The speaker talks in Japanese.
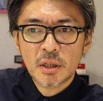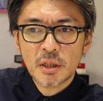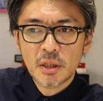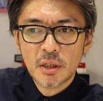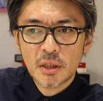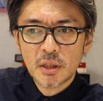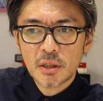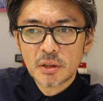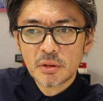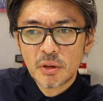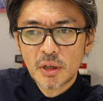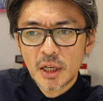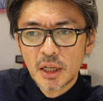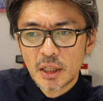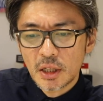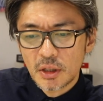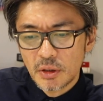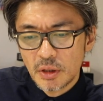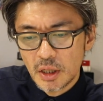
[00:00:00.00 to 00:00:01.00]
思ってる、それが
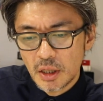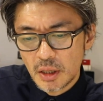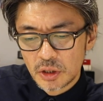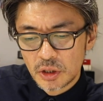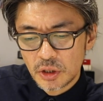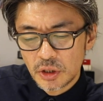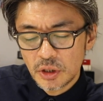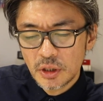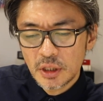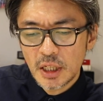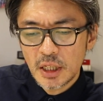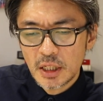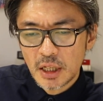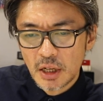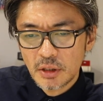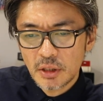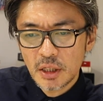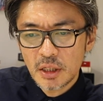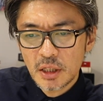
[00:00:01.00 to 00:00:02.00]
たとえ10円
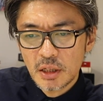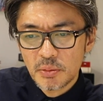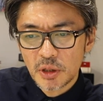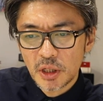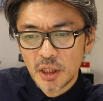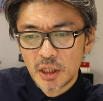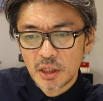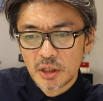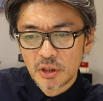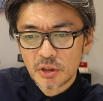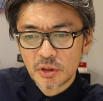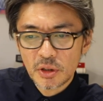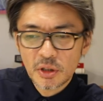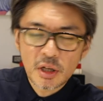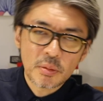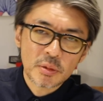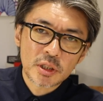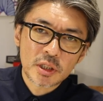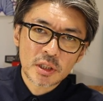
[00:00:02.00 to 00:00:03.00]
100円でもいいっていう人いる
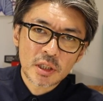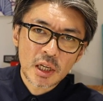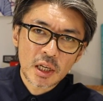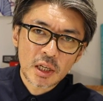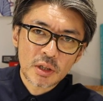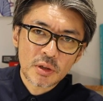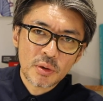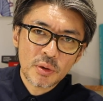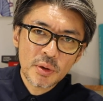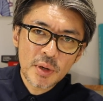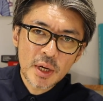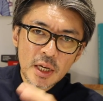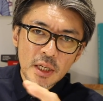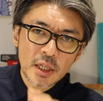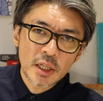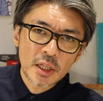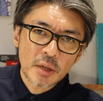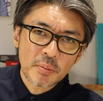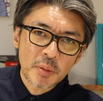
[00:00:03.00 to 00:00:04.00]
かもしれないけど、俺はあえ
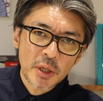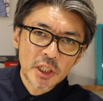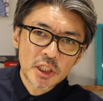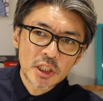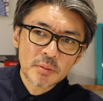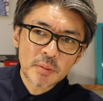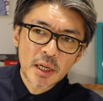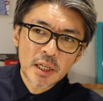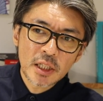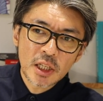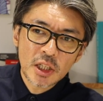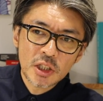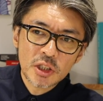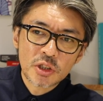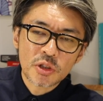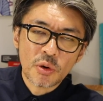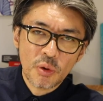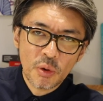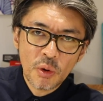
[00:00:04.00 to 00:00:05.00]
てやっぱ1万円以
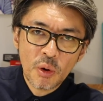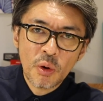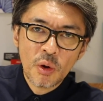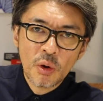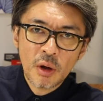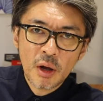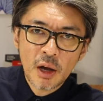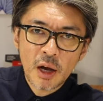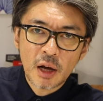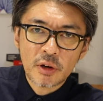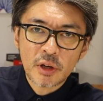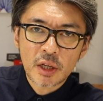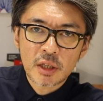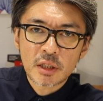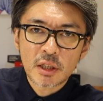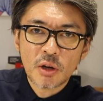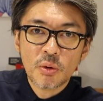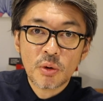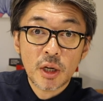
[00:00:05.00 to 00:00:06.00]
上やっ
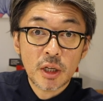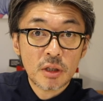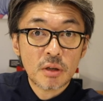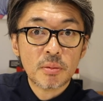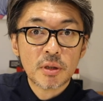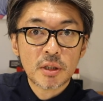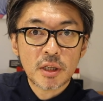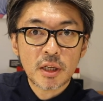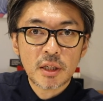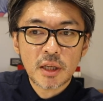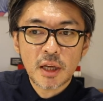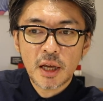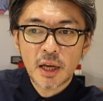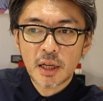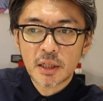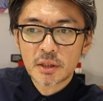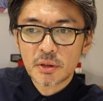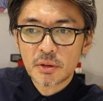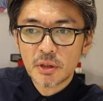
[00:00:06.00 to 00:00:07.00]
た方がいいと思って
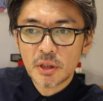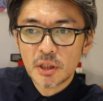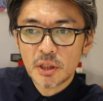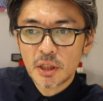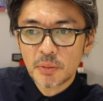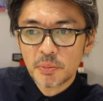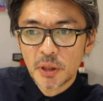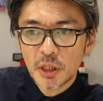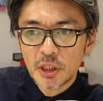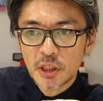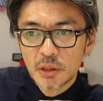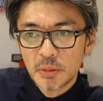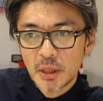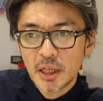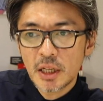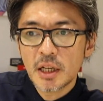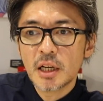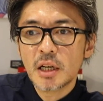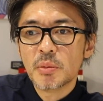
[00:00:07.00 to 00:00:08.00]
て、そのやっぱ1
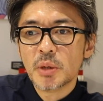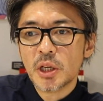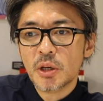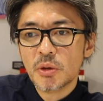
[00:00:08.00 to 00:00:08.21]
万円あれば